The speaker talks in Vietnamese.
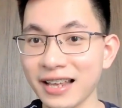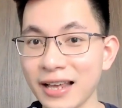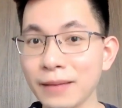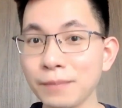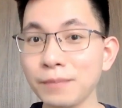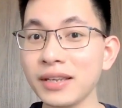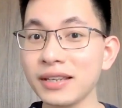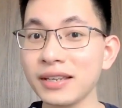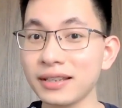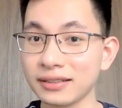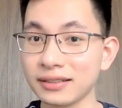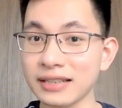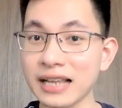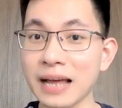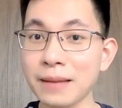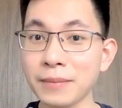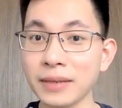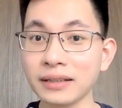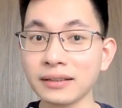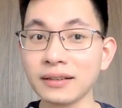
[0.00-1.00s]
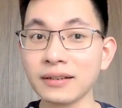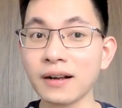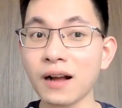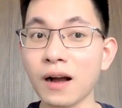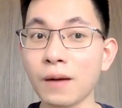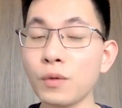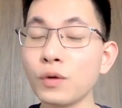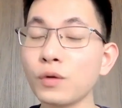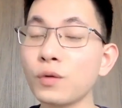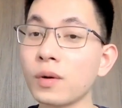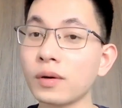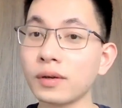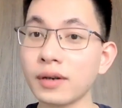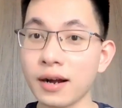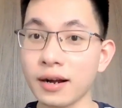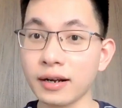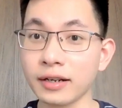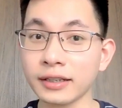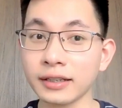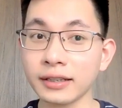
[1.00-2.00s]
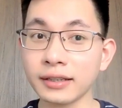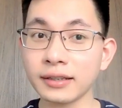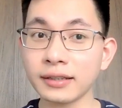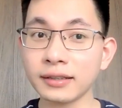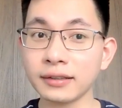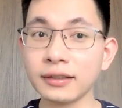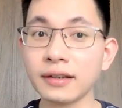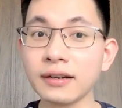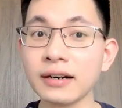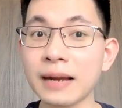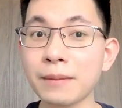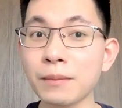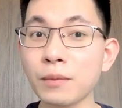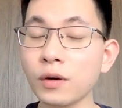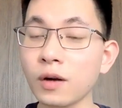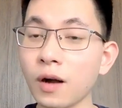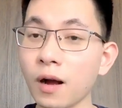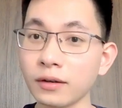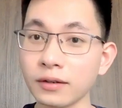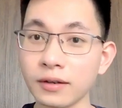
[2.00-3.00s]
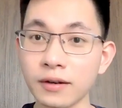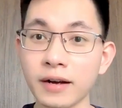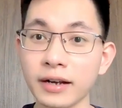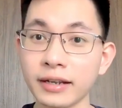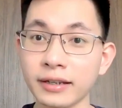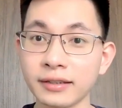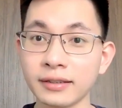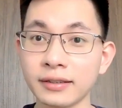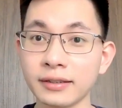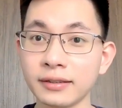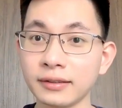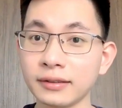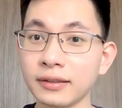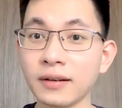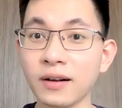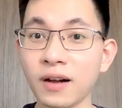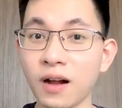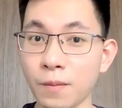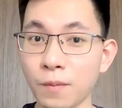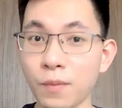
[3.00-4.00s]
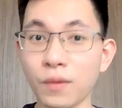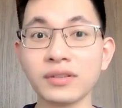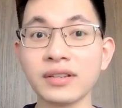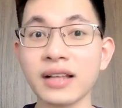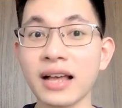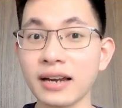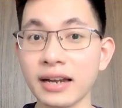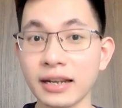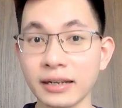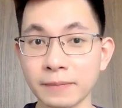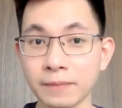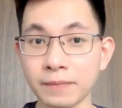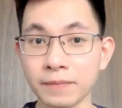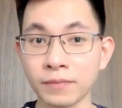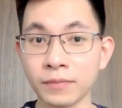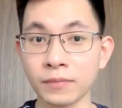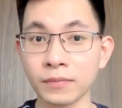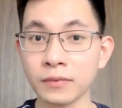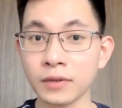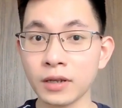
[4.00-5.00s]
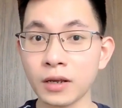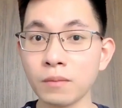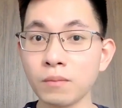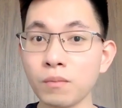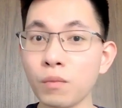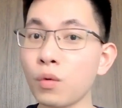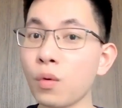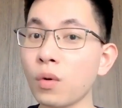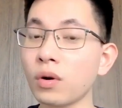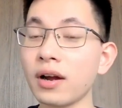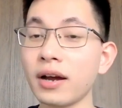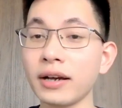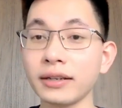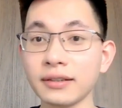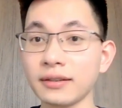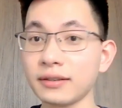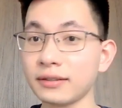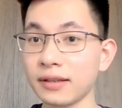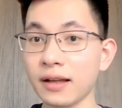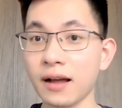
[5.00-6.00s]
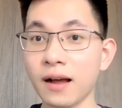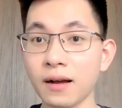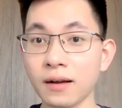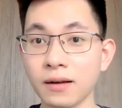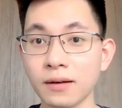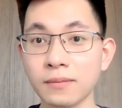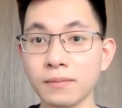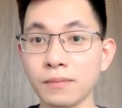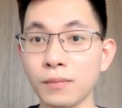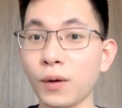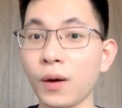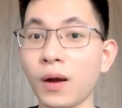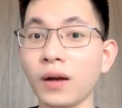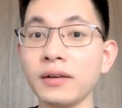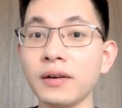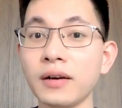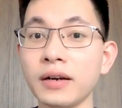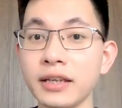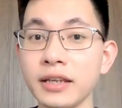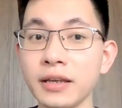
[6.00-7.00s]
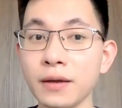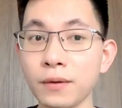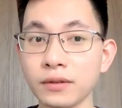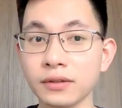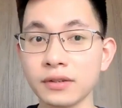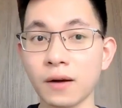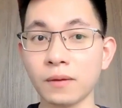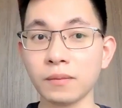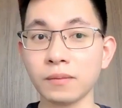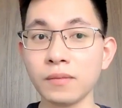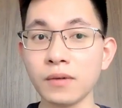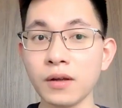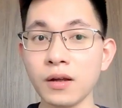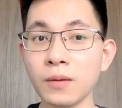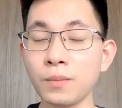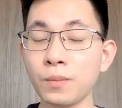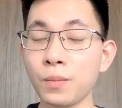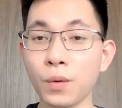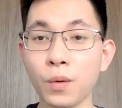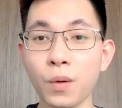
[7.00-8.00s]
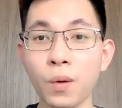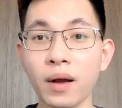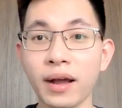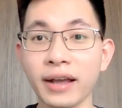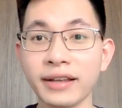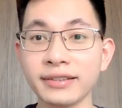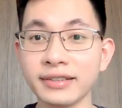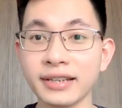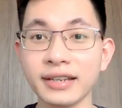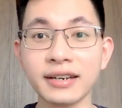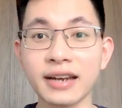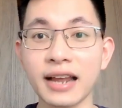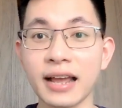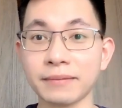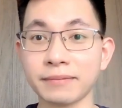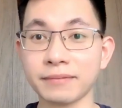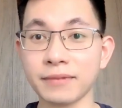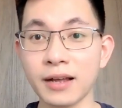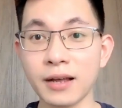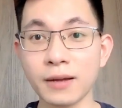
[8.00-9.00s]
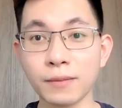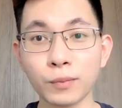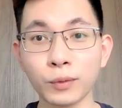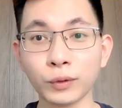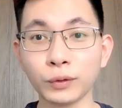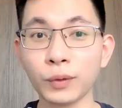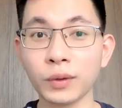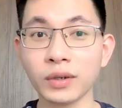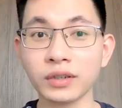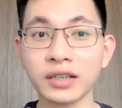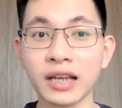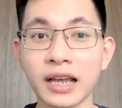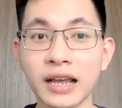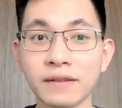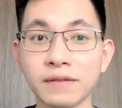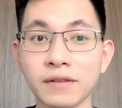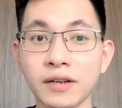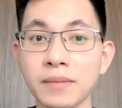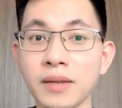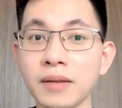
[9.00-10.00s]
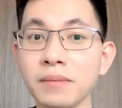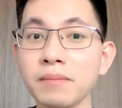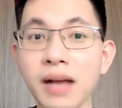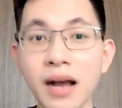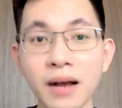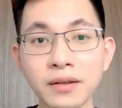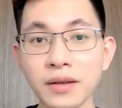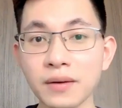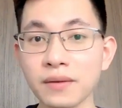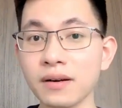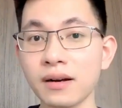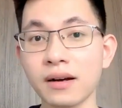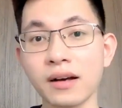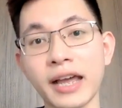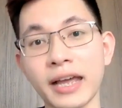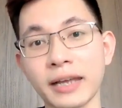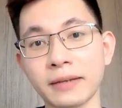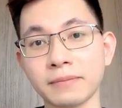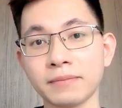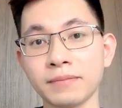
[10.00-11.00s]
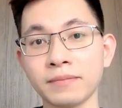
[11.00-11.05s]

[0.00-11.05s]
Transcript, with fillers: Mị nhận ra mình từng có một cuộc đời, từng là một con người, từng có một gia đình. Một cuộc đời tự do, một con người yêu sống, một cô gái xinh đẹp, một tuổi trẻ với biết bao nhiêu hứa hẹn.